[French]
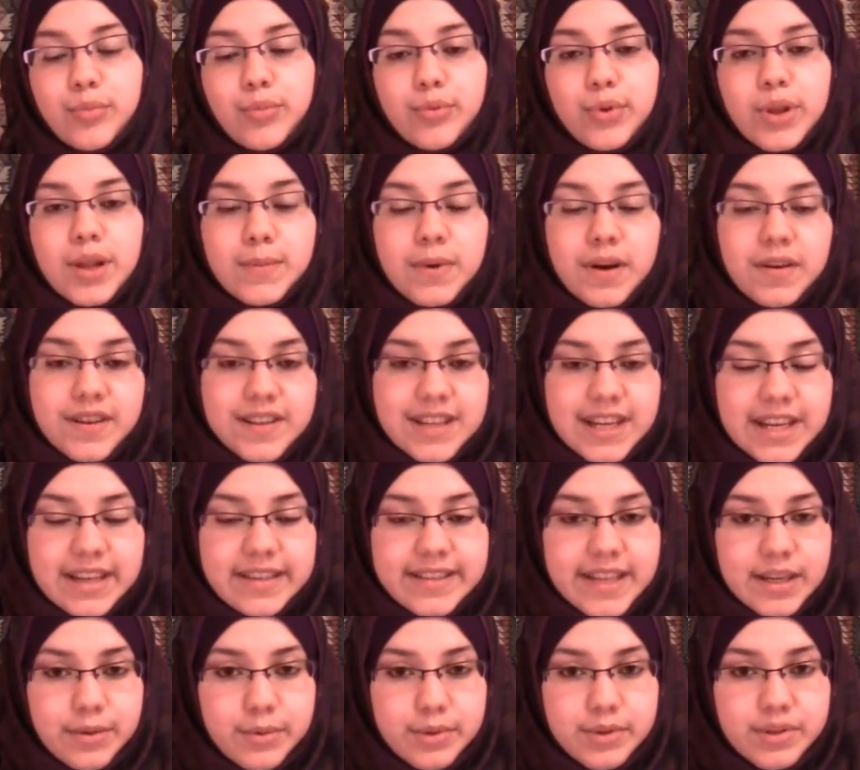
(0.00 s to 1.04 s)
Puis le prophète
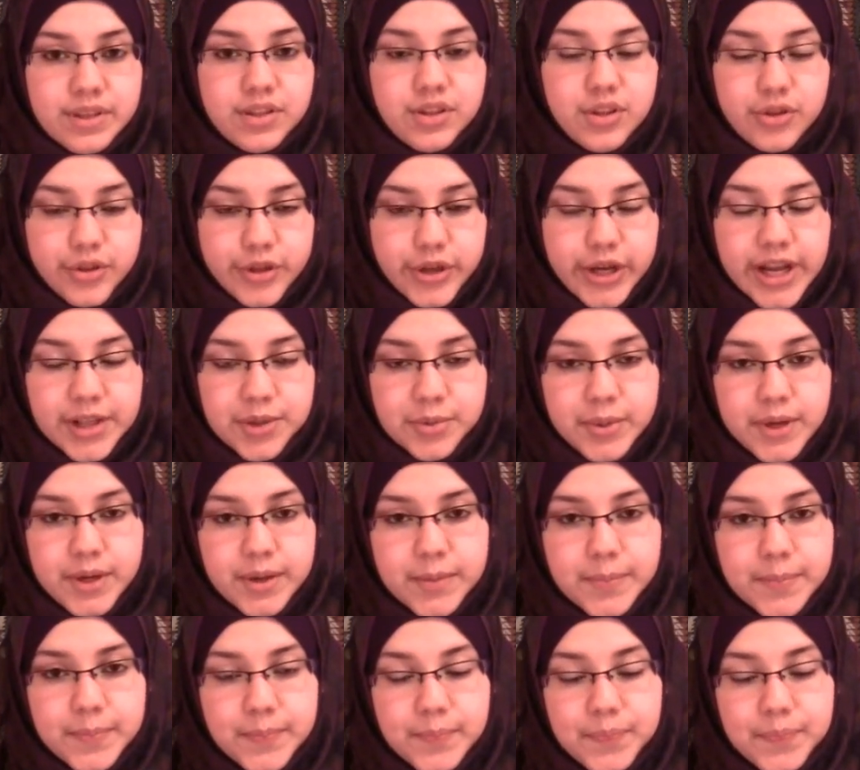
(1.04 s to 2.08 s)
Aïssa lui dit Ce sera toi.